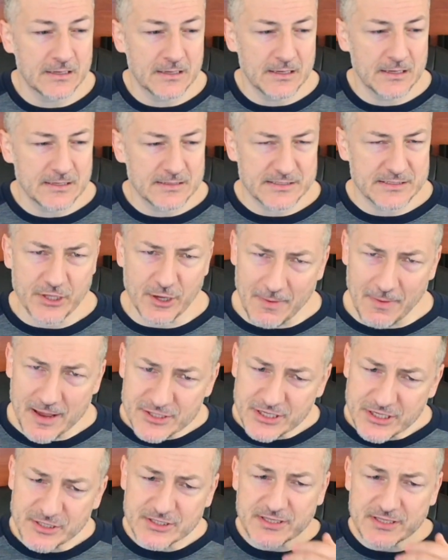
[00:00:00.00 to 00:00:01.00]
c'est dommage hein,
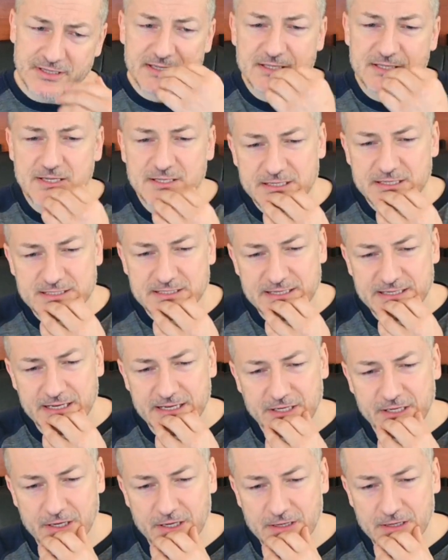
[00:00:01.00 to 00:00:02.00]
de se dire ça, c'est de dire
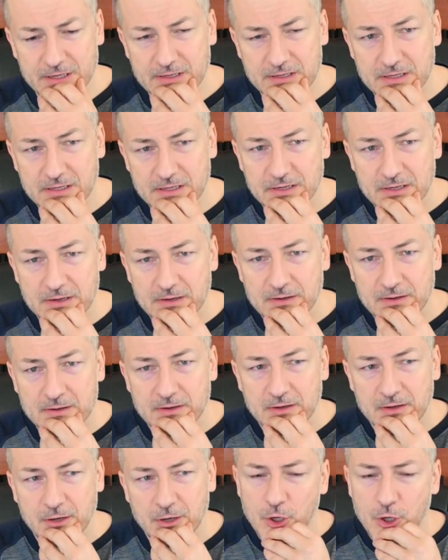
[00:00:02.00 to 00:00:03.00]
que
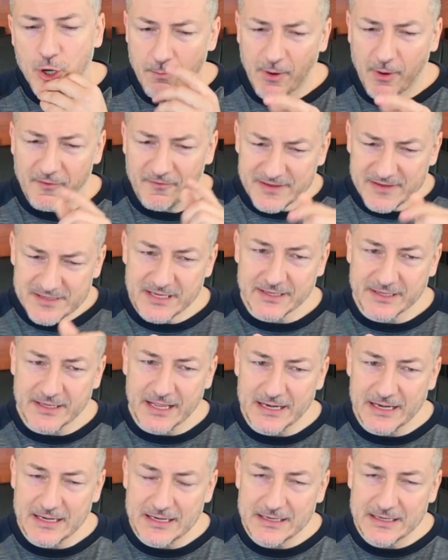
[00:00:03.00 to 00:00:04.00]
le
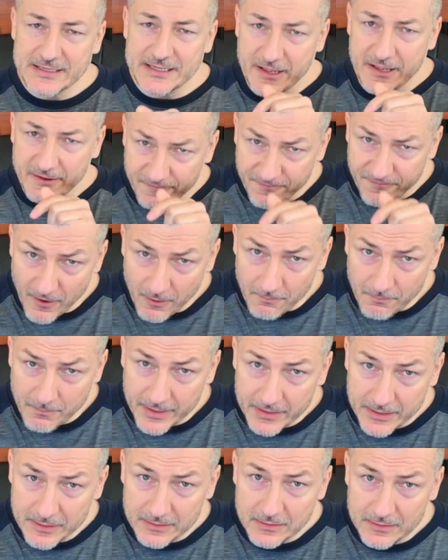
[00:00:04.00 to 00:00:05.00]
professionnel qui est
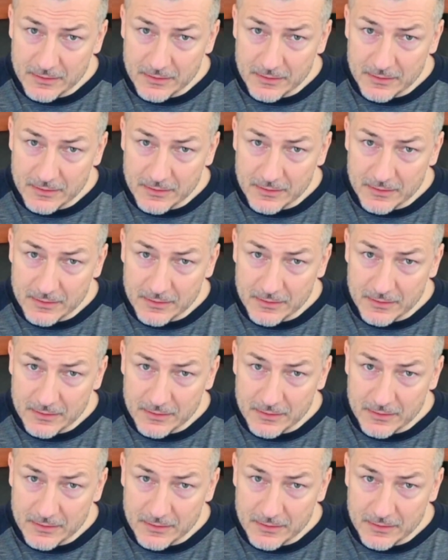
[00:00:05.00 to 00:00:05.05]
formé,